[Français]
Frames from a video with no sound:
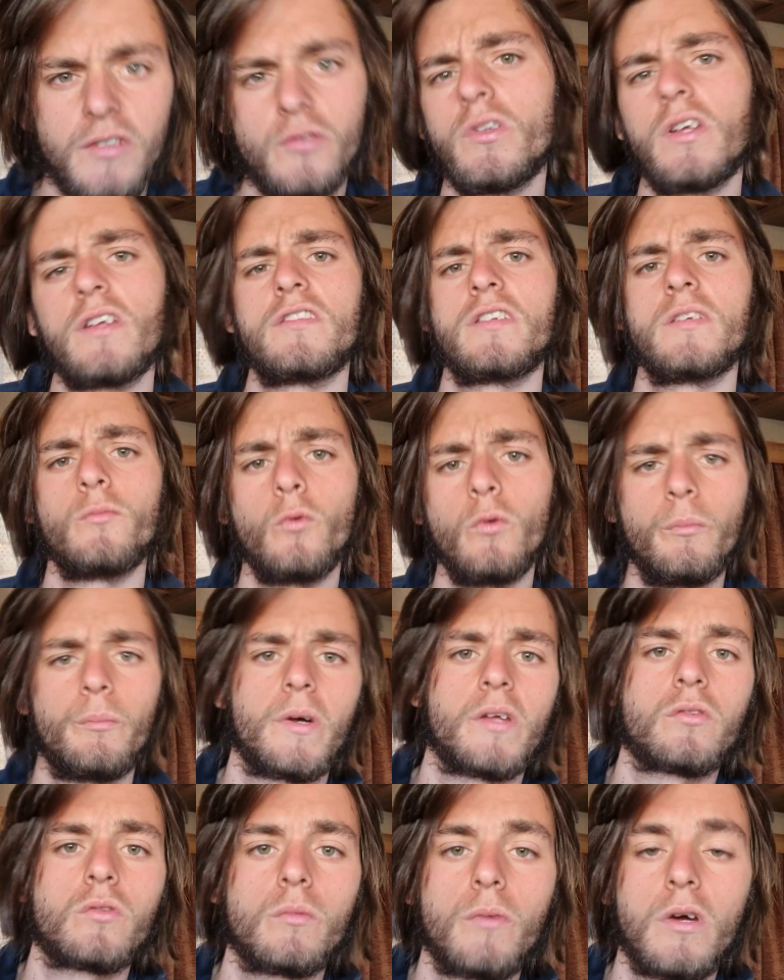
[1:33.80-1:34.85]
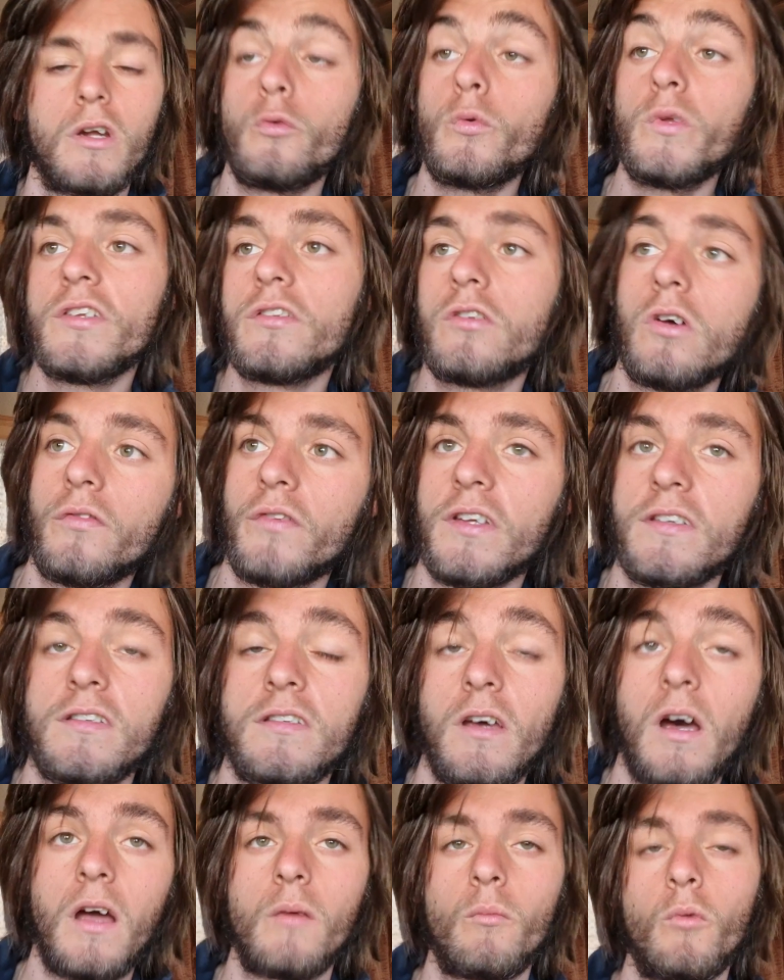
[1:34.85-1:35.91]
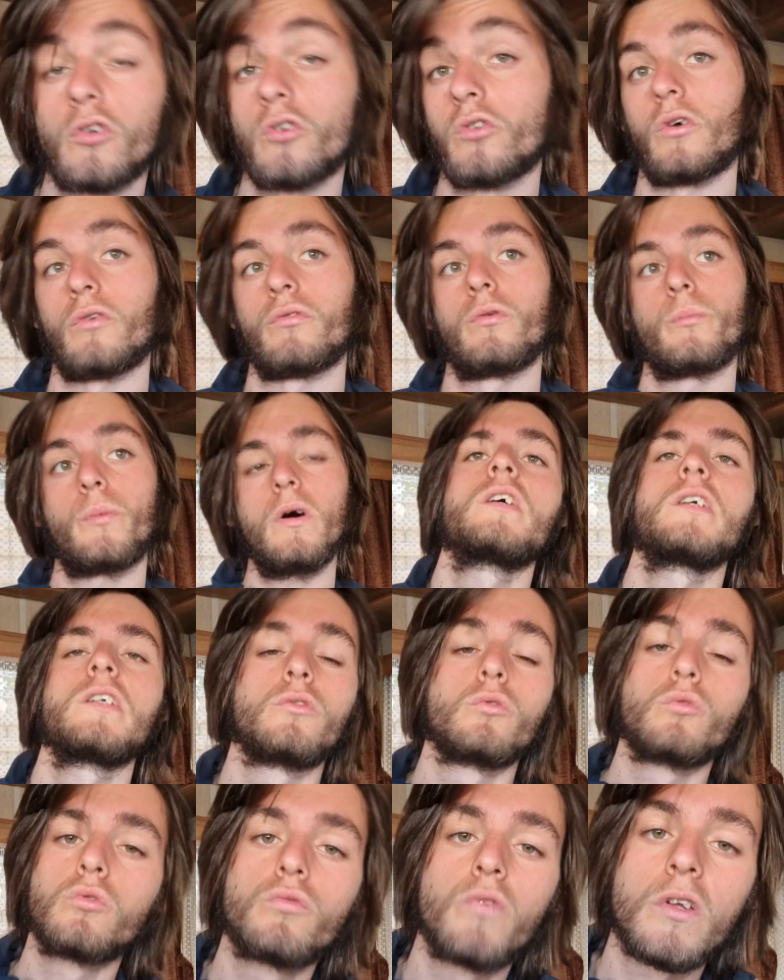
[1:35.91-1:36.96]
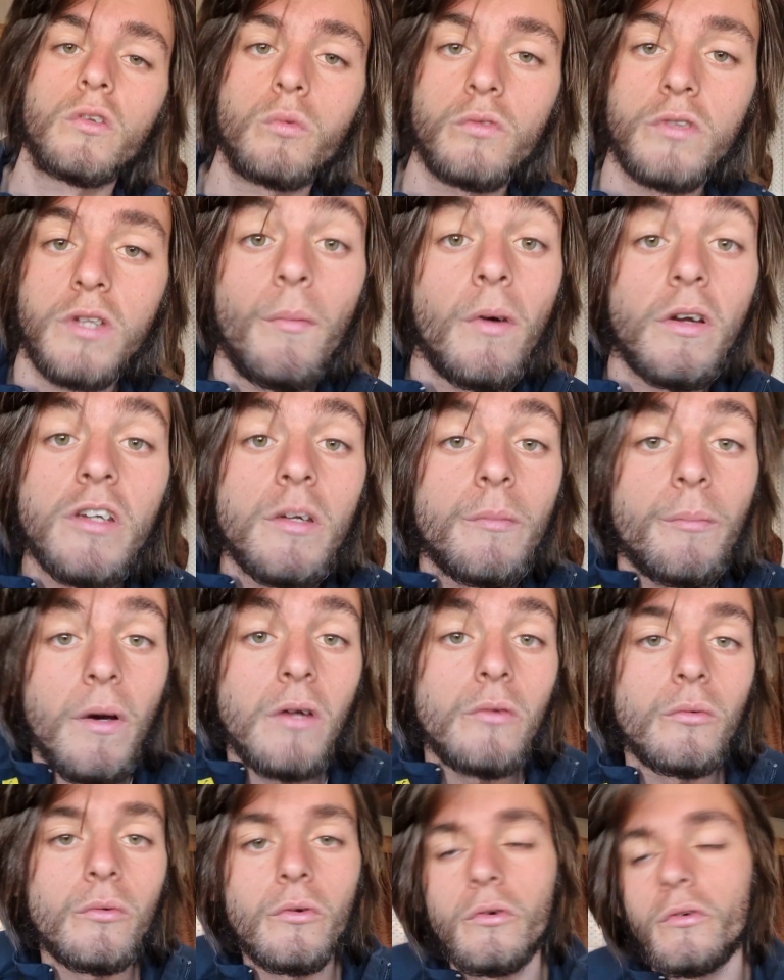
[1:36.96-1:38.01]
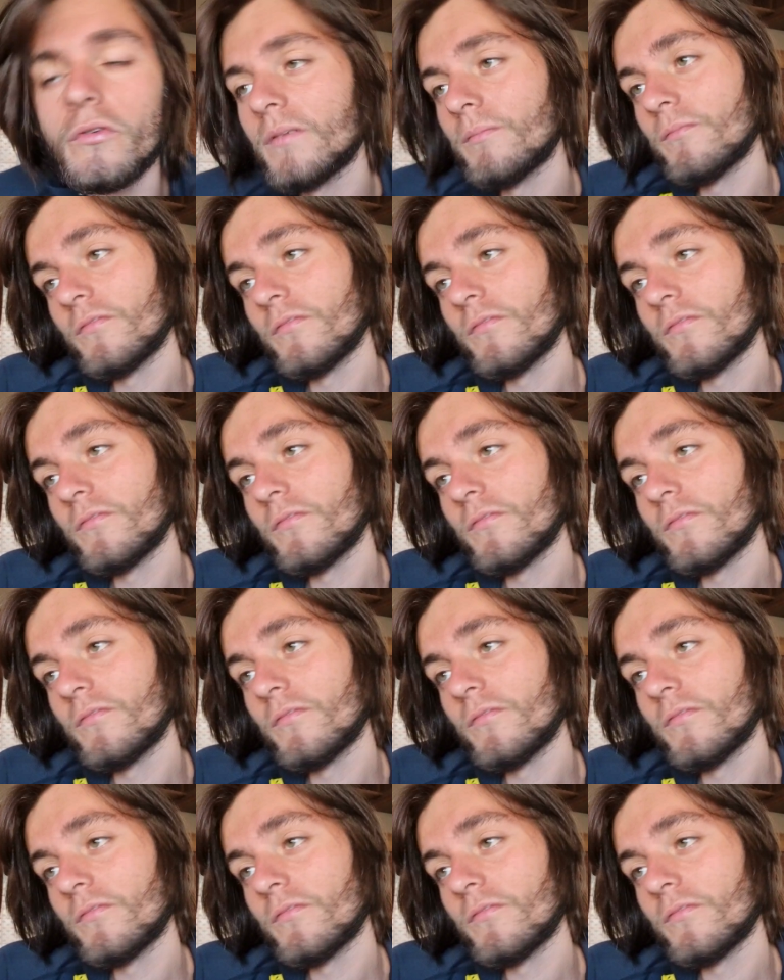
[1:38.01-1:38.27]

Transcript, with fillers: donnés à Simon parce que bah lui il surfe etc et moi je surfe pas. Et de toute façon ça marchait pas donc euh, ça ne